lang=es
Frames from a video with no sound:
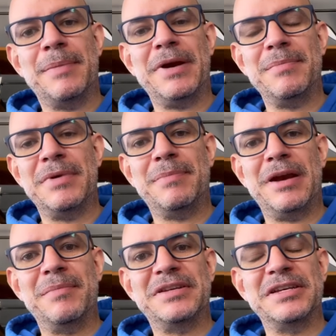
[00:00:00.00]
para mí y
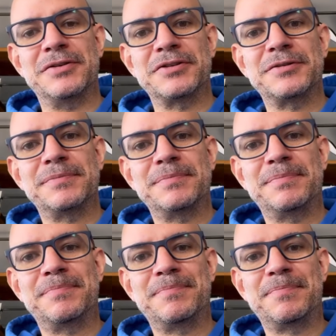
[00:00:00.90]
para mis hijos,
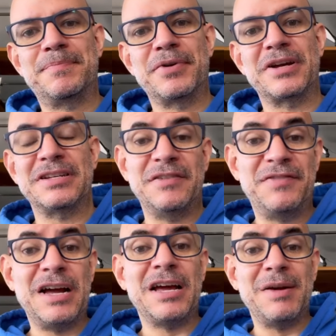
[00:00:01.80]
porque
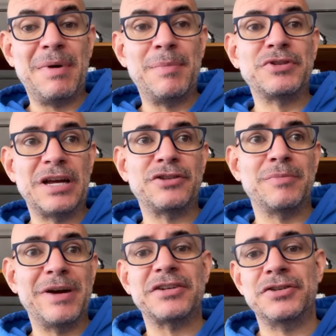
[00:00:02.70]
significa que vamos a
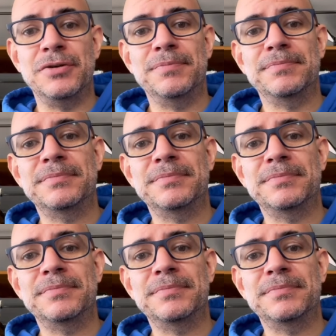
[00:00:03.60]
tomar acción